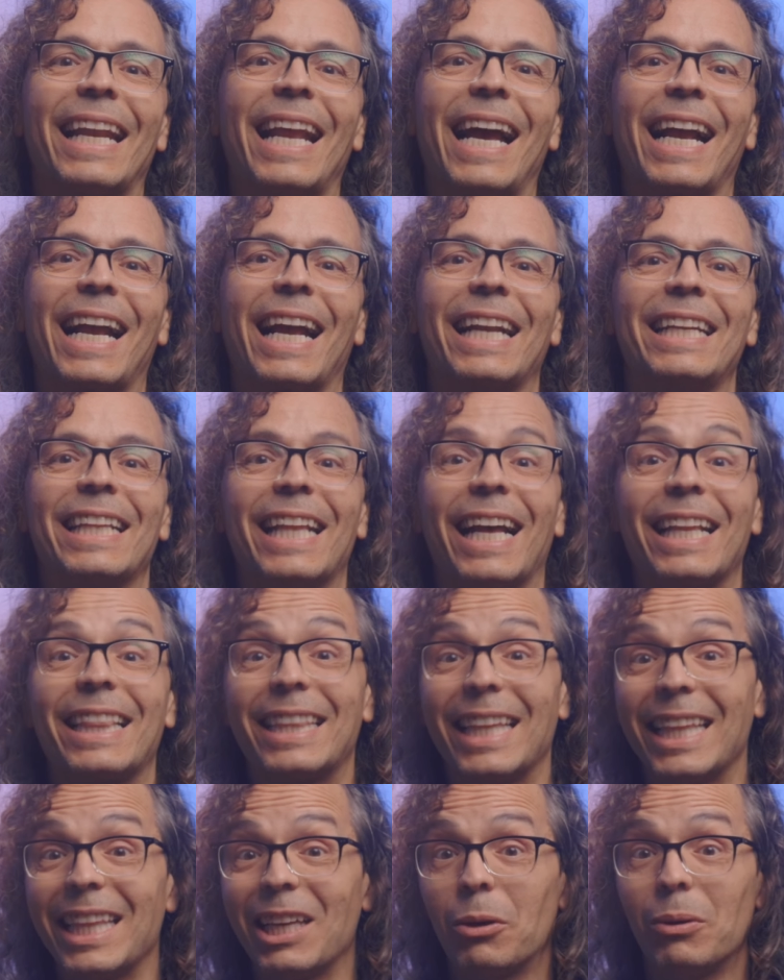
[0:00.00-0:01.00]
gran calidad.
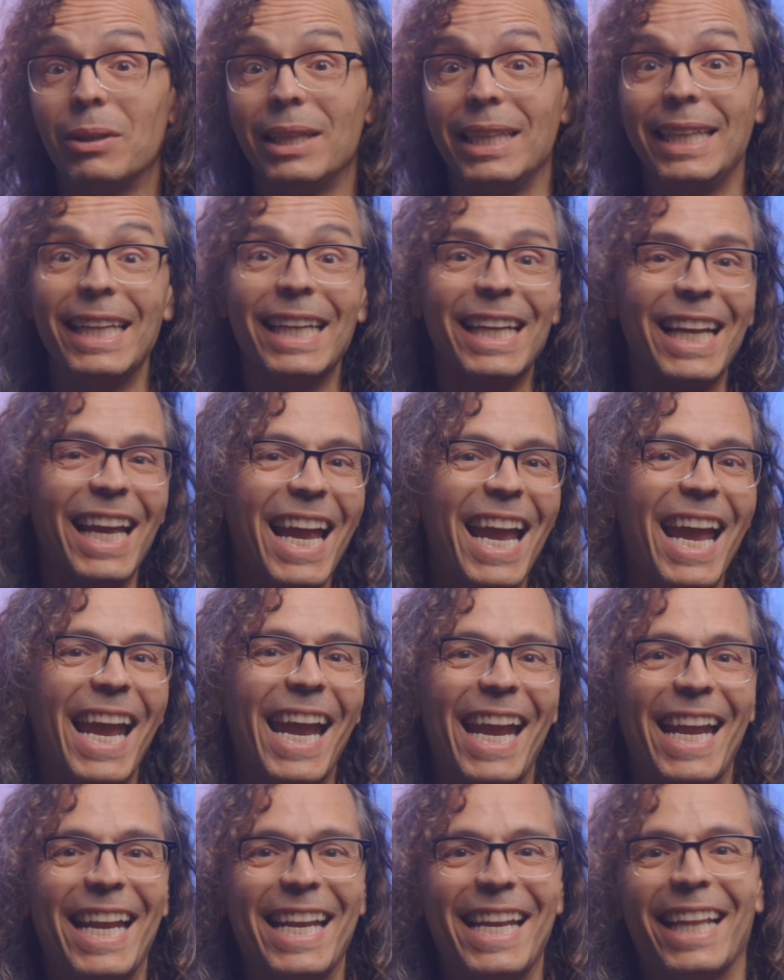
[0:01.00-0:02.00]
Te dejo el link
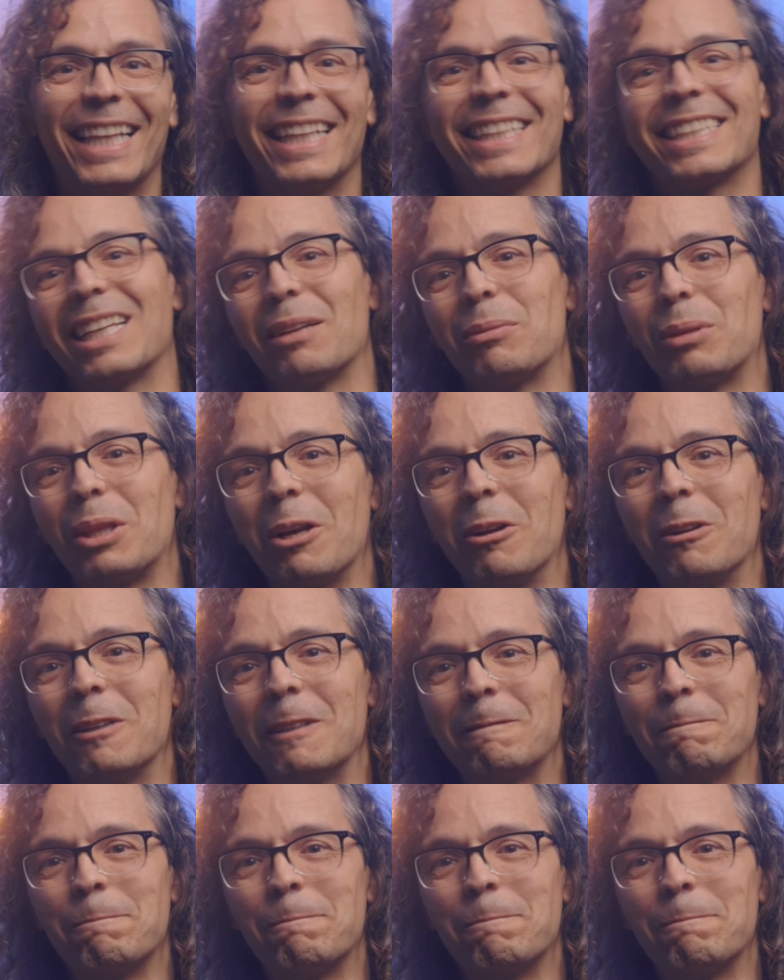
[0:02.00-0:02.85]
en la descripción.